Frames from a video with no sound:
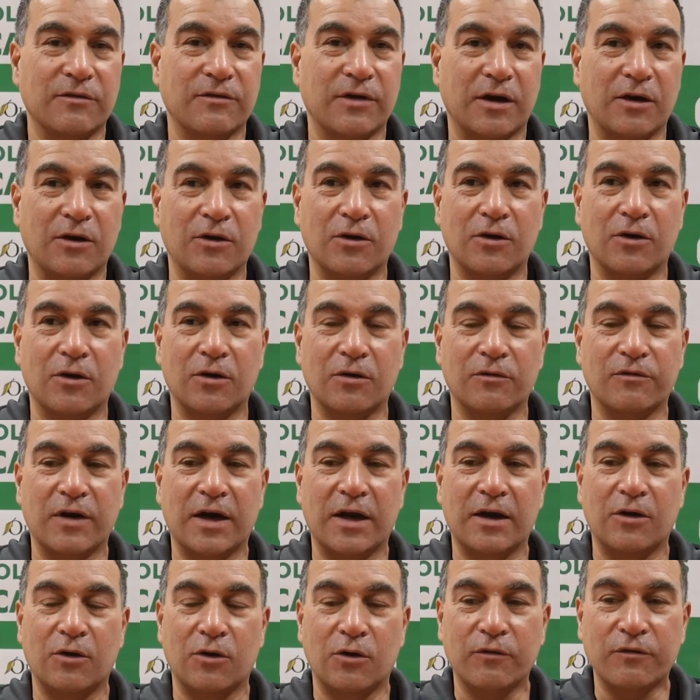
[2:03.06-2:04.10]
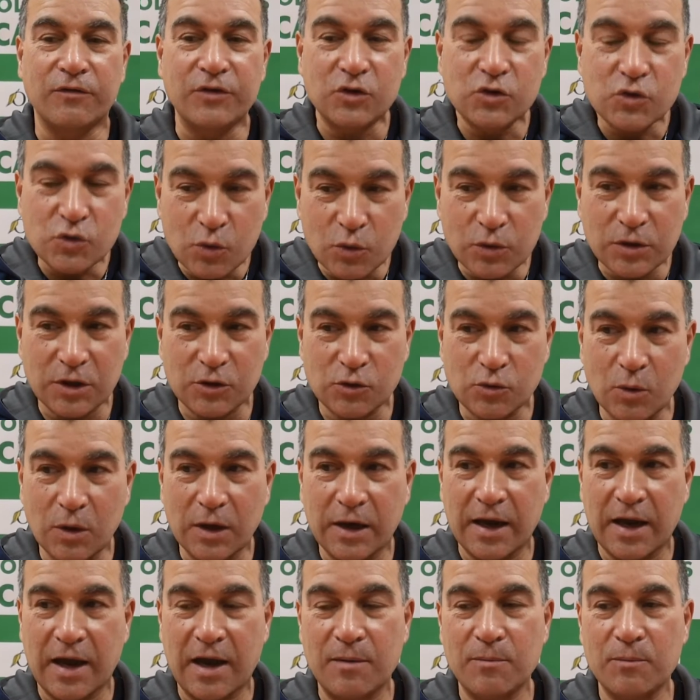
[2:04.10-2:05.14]
vanno, vanno vissute
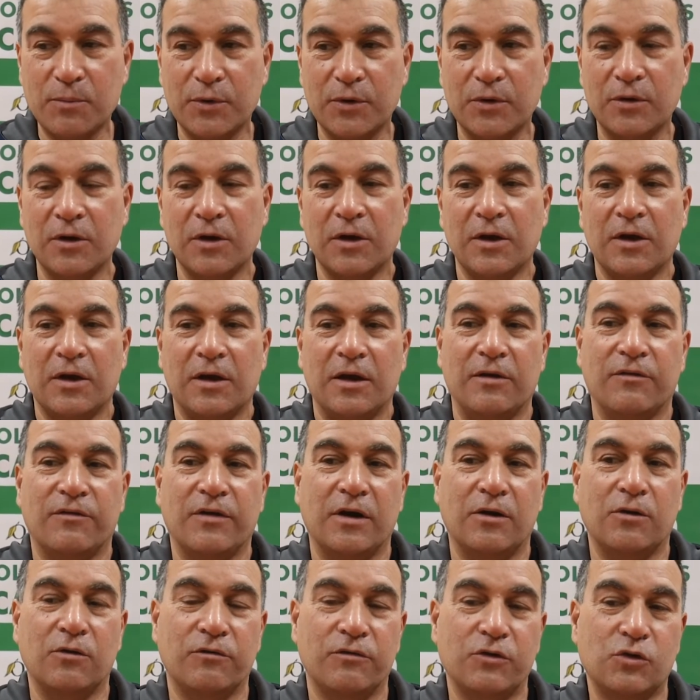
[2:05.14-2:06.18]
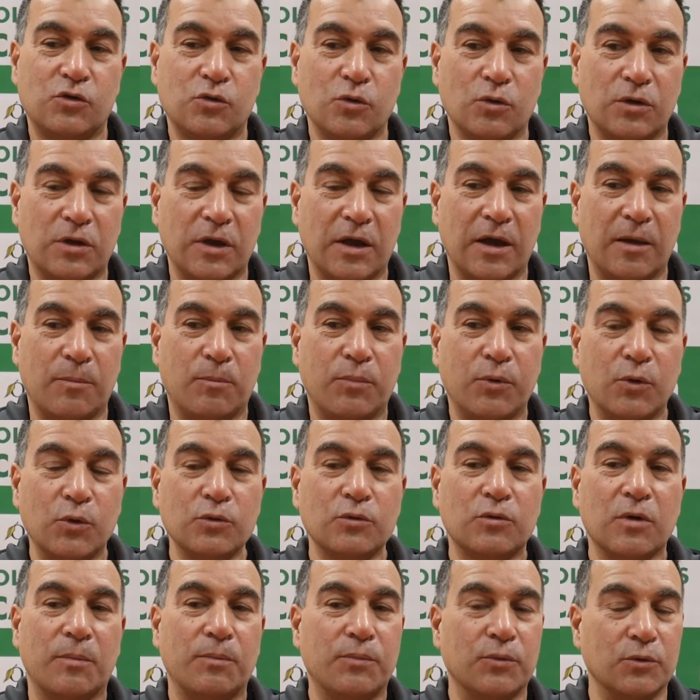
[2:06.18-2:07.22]
sul campo e vanno vissute
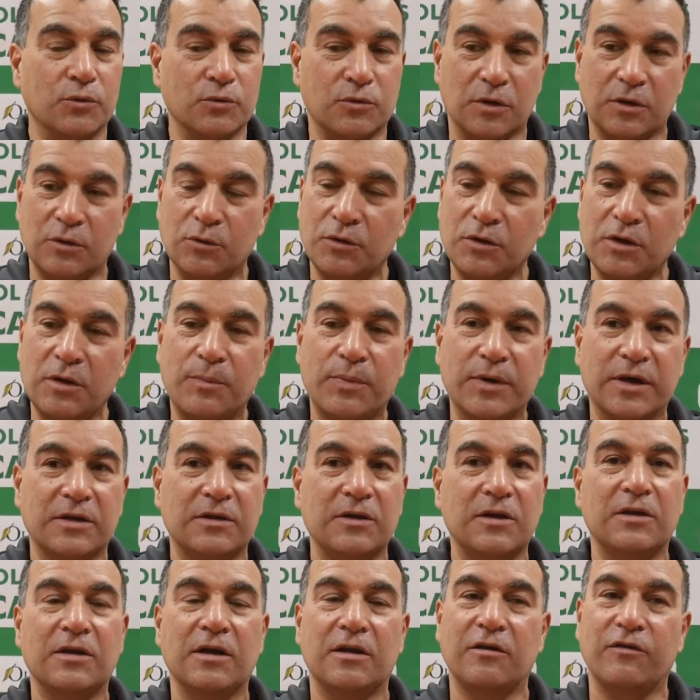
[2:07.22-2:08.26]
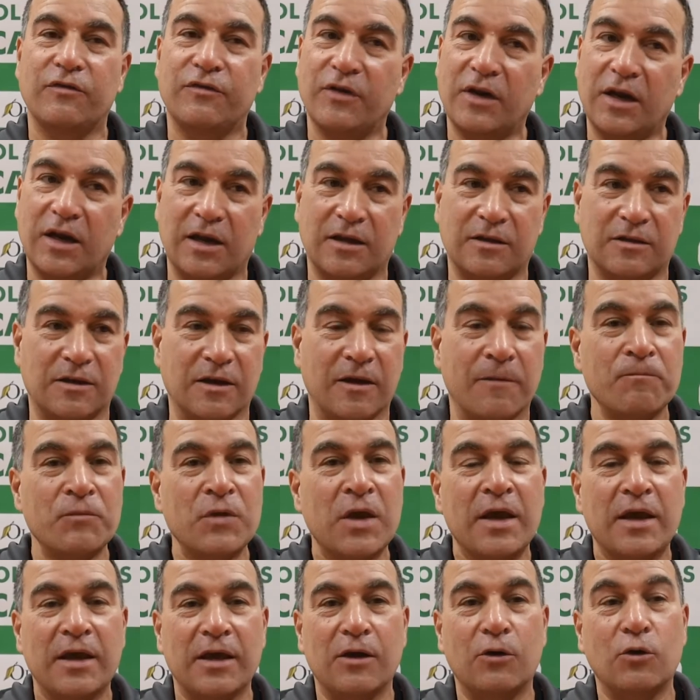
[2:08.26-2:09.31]
punto a punto ed ogni partita è differente
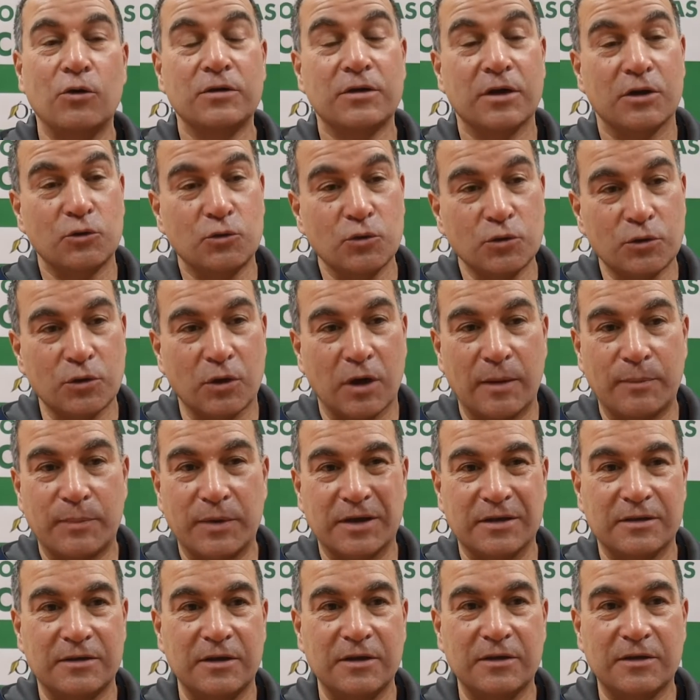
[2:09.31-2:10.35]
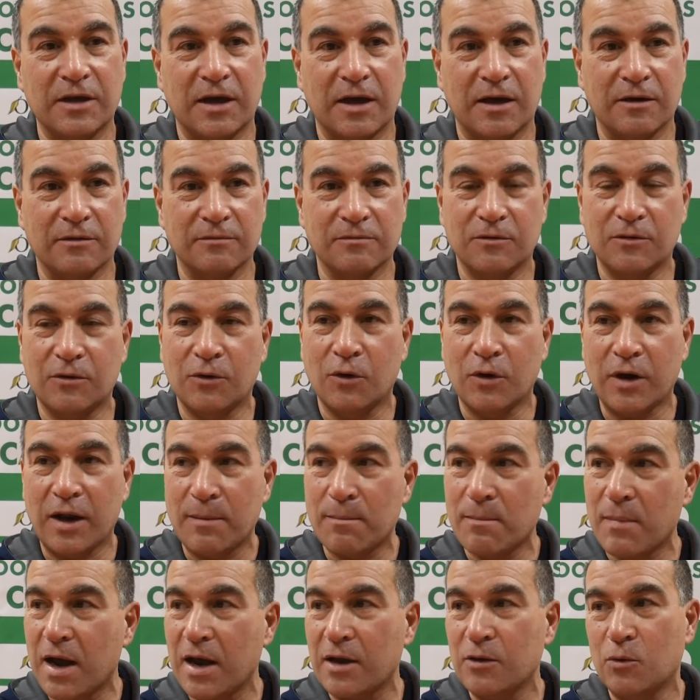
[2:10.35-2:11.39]
e oltretutto la partita non
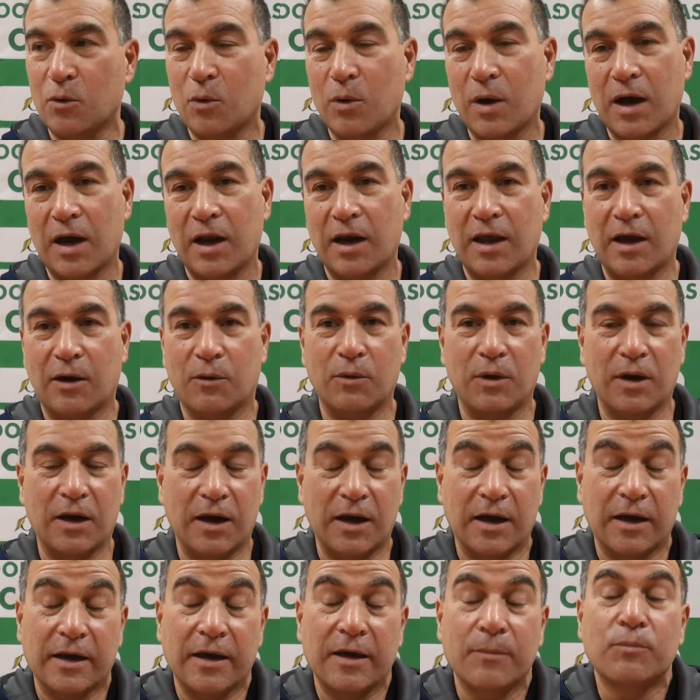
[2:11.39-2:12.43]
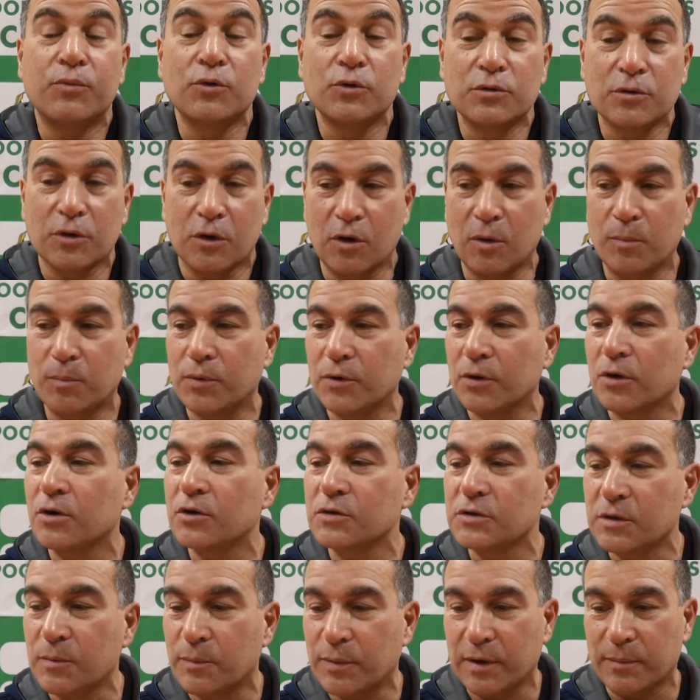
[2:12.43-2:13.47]
è mai uguale a quella che purtroppo
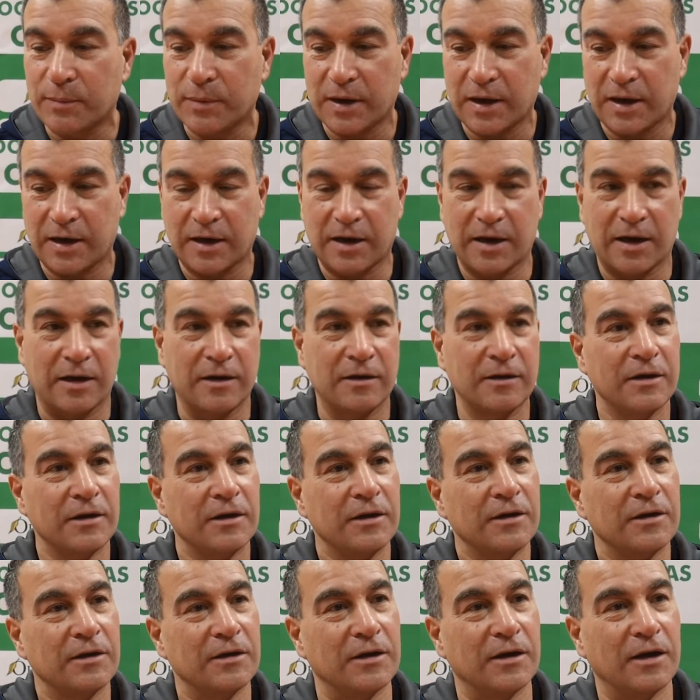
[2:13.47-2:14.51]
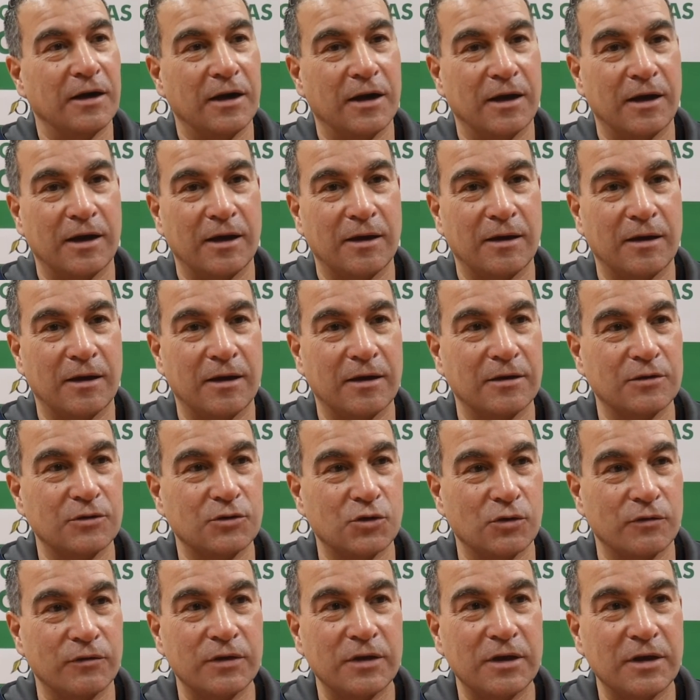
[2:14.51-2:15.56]
no, si prepara il eh,
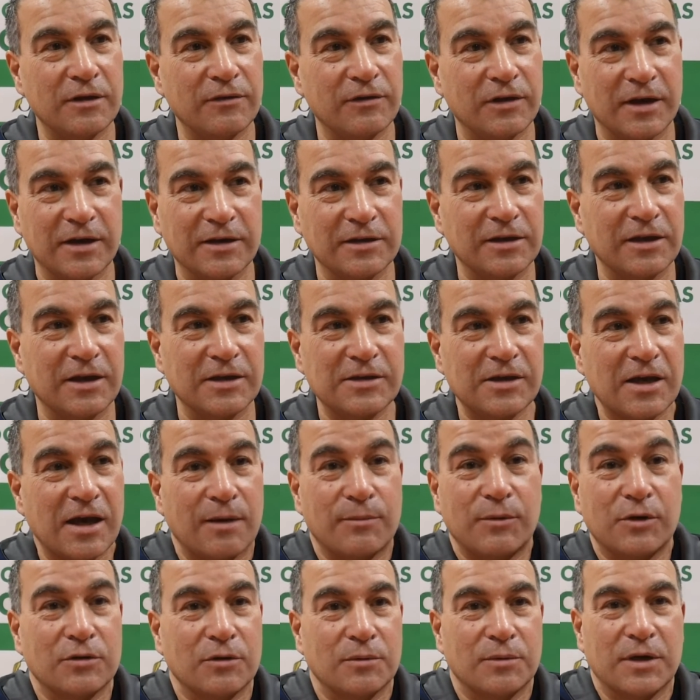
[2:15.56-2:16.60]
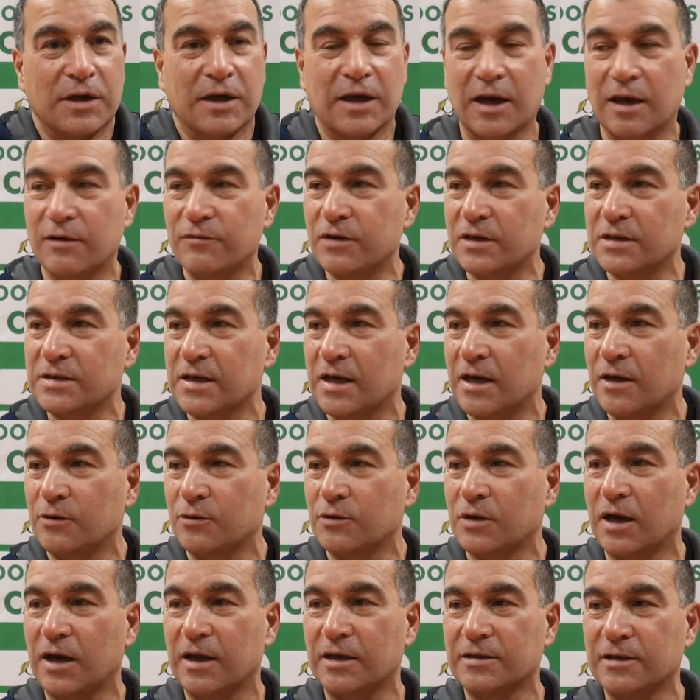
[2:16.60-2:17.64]
giovedì, venerdì e sabato perché
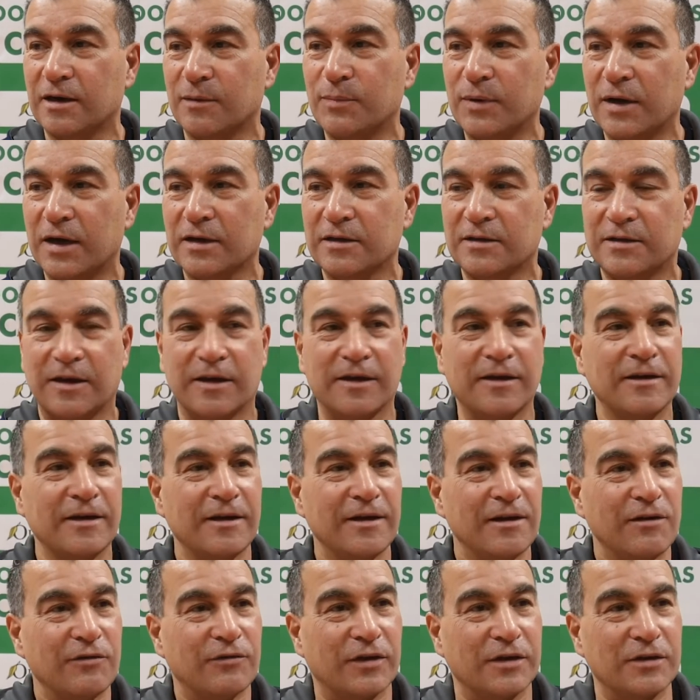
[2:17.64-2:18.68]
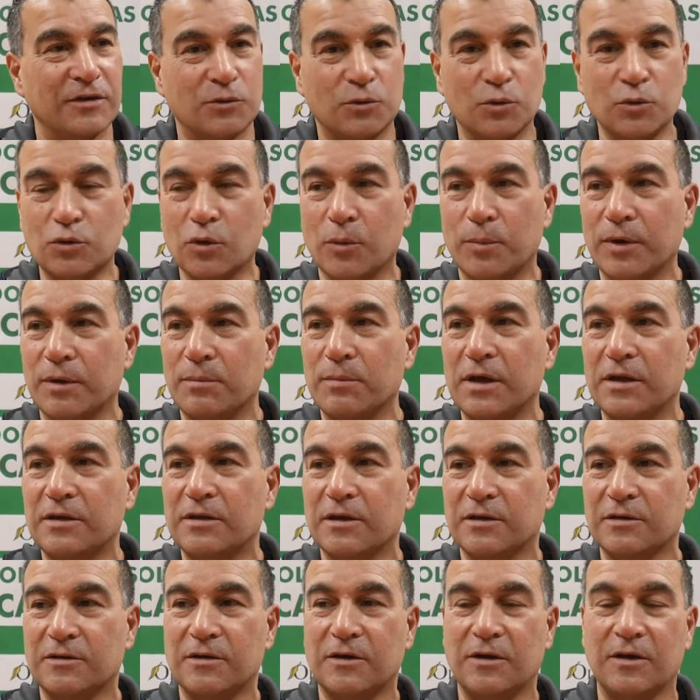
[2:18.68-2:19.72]
l'avversario dall'altra parte fa di tutto per
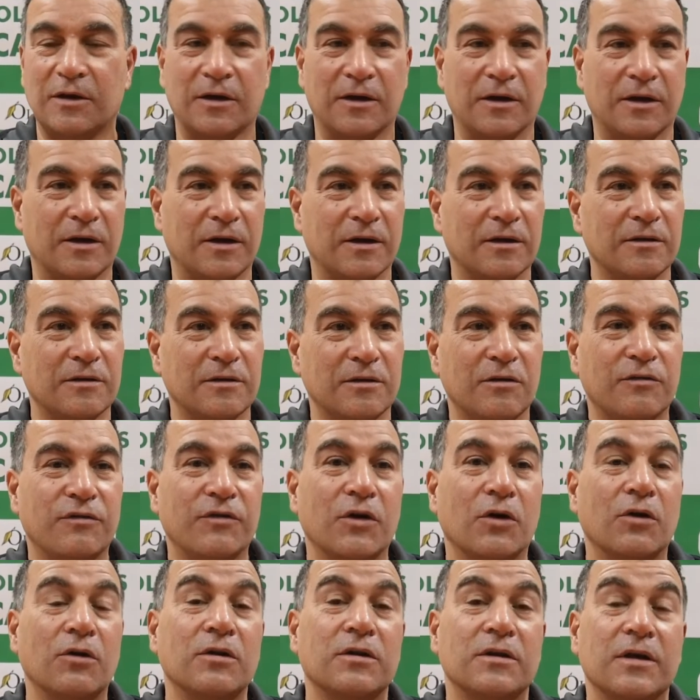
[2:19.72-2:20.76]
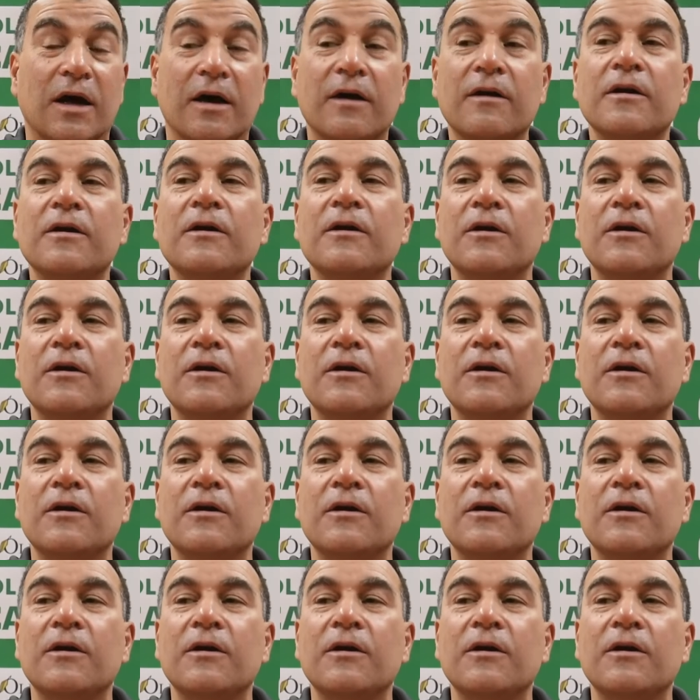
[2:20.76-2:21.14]
metterti in, in difficoltà.